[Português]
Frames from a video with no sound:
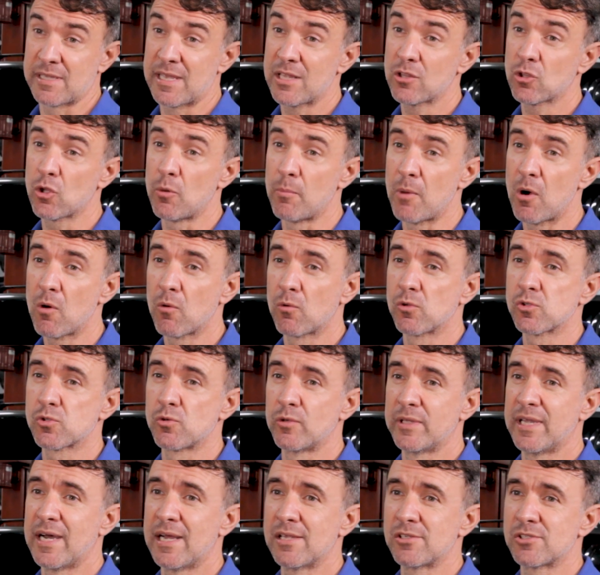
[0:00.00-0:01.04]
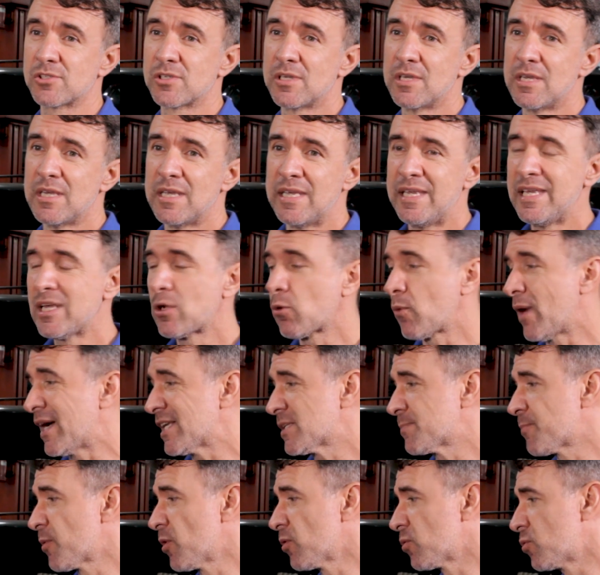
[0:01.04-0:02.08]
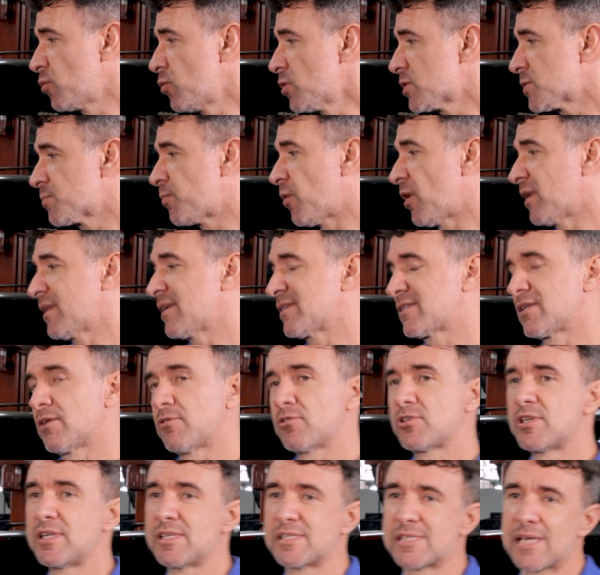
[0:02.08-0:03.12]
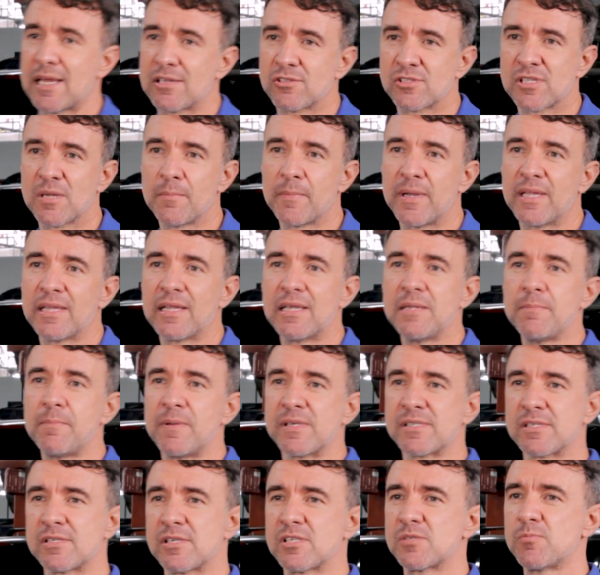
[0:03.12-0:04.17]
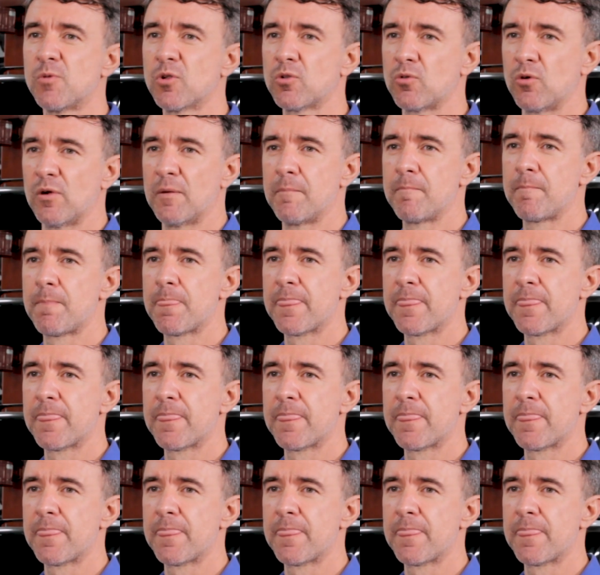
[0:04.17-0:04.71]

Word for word: tem que tomar alguns cuidados. E quais produtos podem ser utilizados também na limpeza desse motor,